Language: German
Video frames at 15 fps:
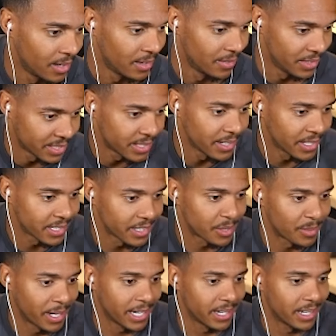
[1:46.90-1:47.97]
Wisst ihr, was ich
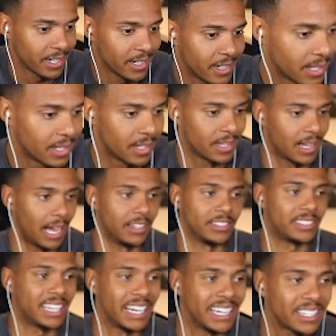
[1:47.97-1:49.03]
meine? Also es
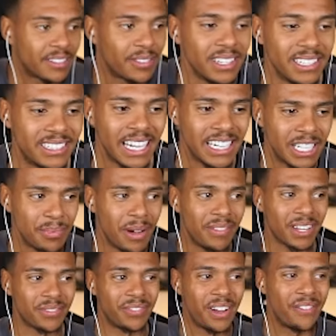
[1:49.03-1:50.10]
ist ja nichts, ist ja nicht mal
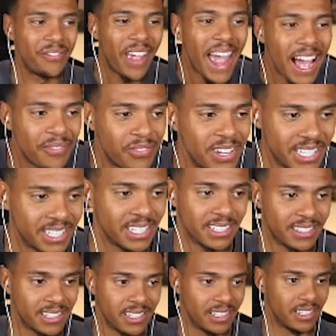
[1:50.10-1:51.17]
was
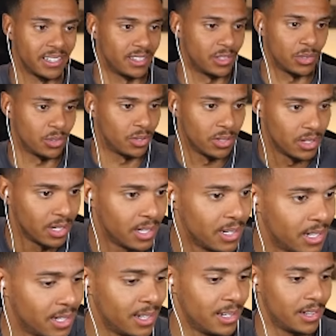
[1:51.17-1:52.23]
Verwerfliches. So,
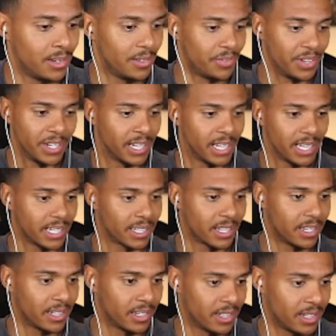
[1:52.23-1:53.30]
finde ich.
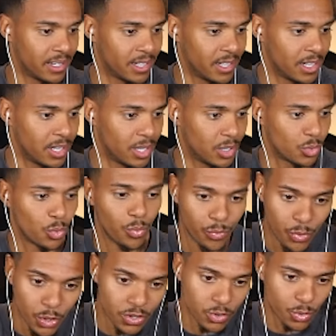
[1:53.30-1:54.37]
Du
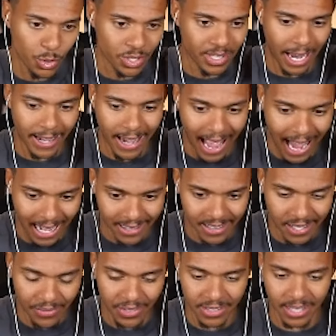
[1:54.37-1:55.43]
wirst durch deine
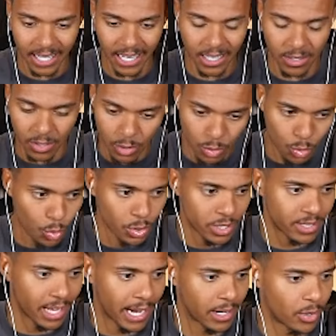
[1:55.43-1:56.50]
Aktivität, durch
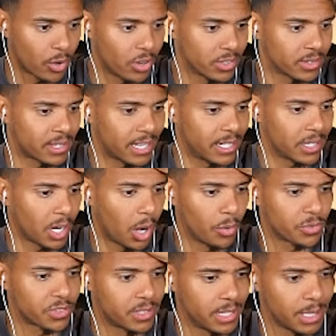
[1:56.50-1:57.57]
deinen Content auf
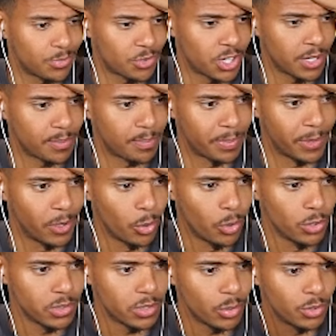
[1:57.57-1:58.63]
Snapchat
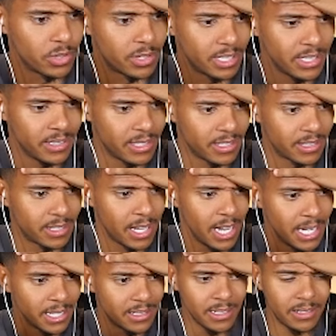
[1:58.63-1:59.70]
belohnt und dieses,
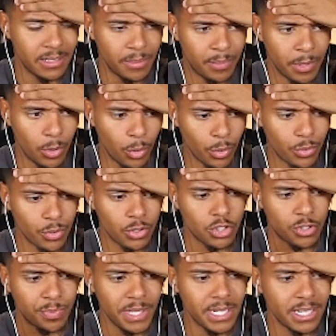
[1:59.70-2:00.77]
diese Belohnung
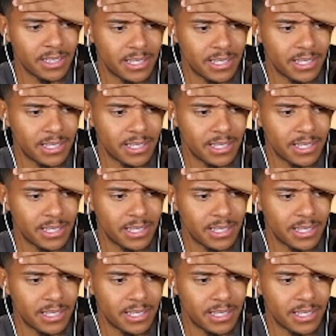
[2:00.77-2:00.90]
spiegelt